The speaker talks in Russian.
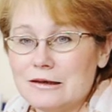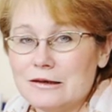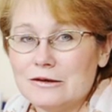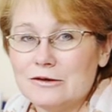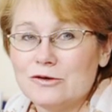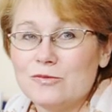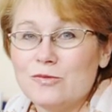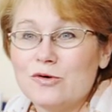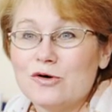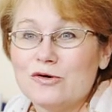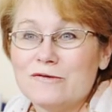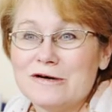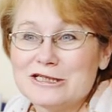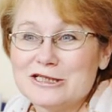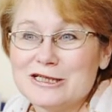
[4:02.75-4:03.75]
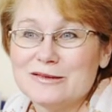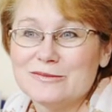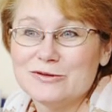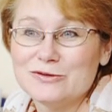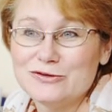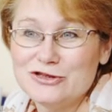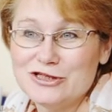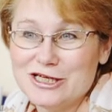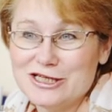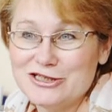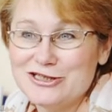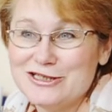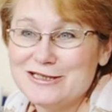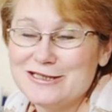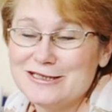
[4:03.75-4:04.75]
Глубоко уважаемые
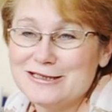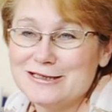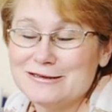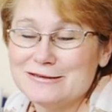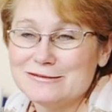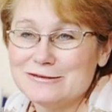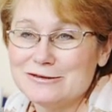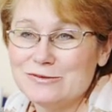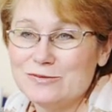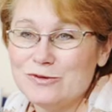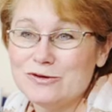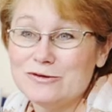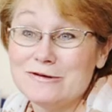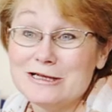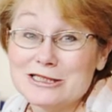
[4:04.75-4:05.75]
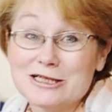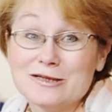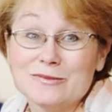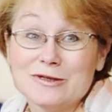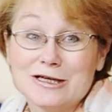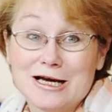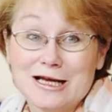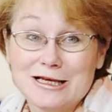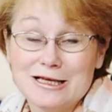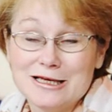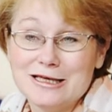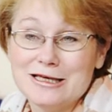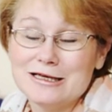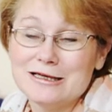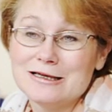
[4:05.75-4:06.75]
учащиеся, глубоко уважаемые
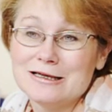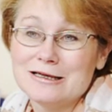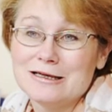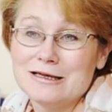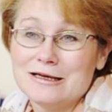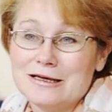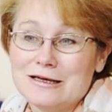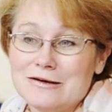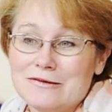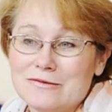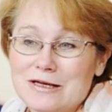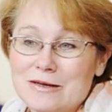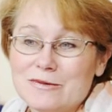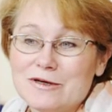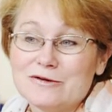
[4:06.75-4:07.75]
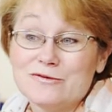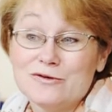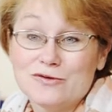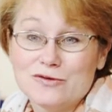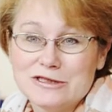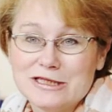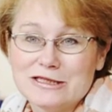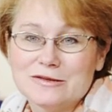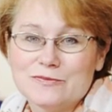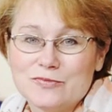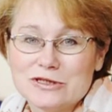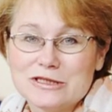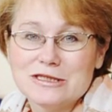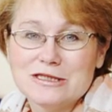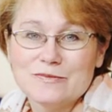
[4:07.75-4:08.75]
коллеги, в рамках факультета
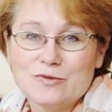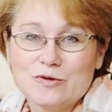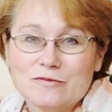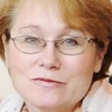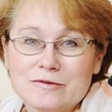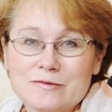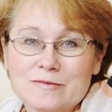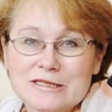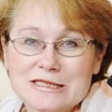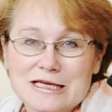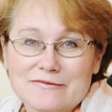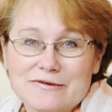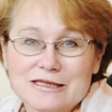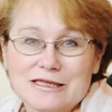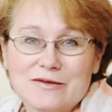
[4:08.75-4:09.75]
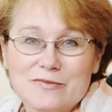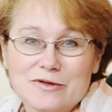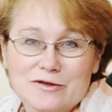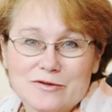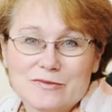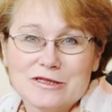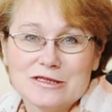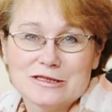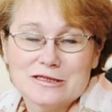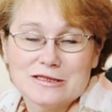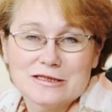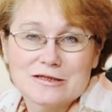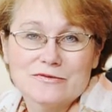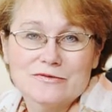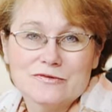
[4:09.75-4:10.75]
после дипломного образования Первого
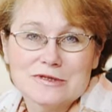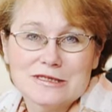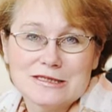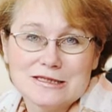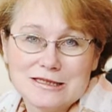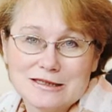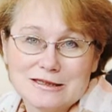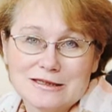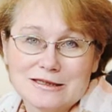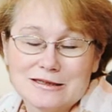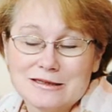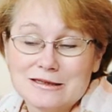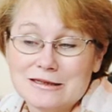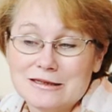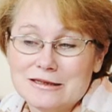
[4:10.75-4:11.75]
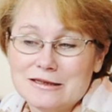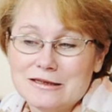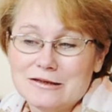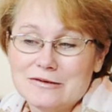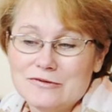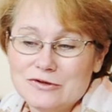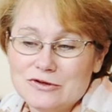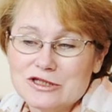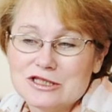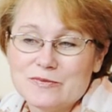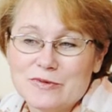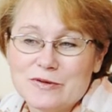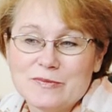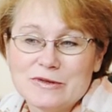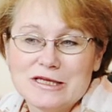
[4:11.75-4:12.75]
медицинского университета ведется
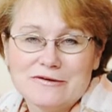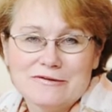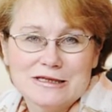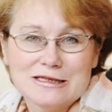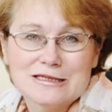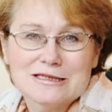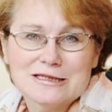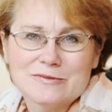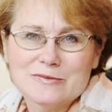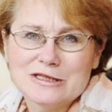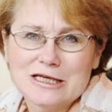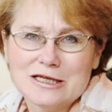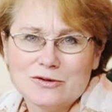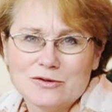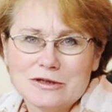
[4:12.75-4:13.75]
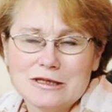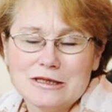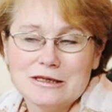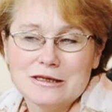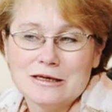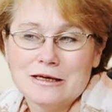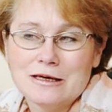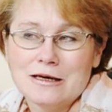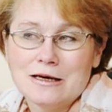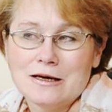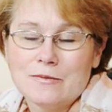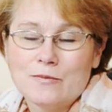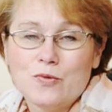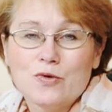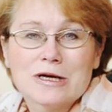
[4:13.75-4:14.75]
преподавание стоматологии
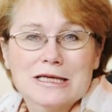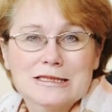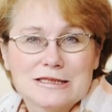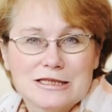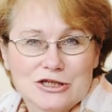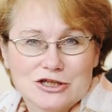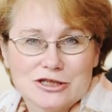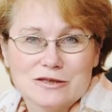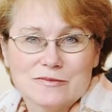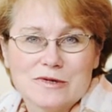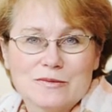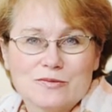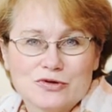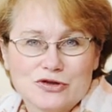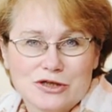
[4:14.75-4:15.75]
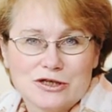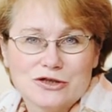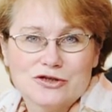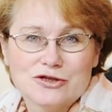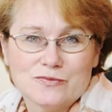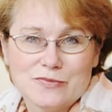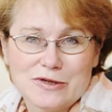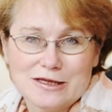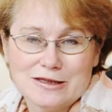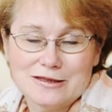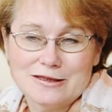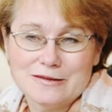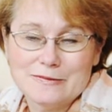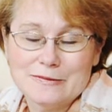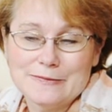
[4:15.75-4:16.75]
по различным обучающим
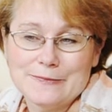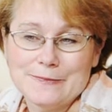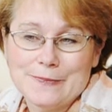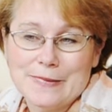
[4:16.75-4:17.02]
программам.